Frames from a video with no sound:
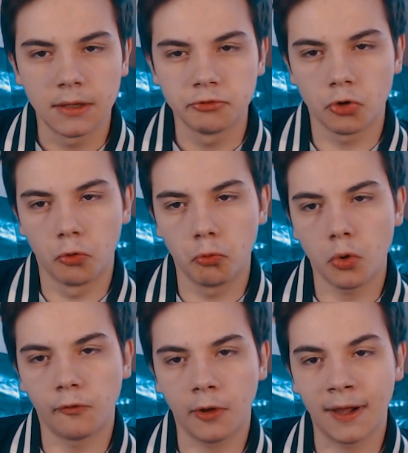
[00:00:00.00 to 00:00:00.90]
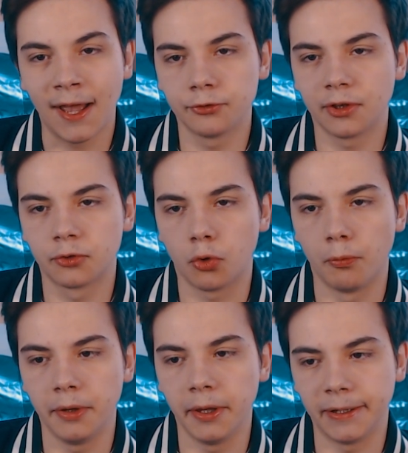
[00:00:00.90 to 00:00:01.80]
C'è un nuovo caso da
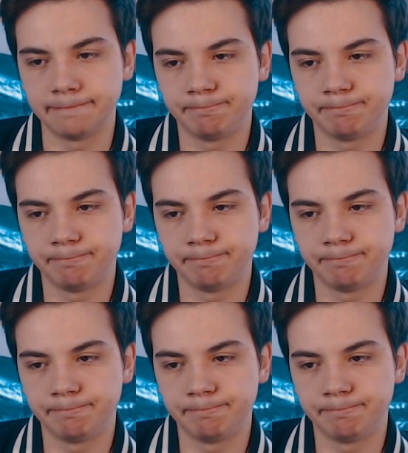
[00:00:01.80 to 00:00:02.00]
scoprire.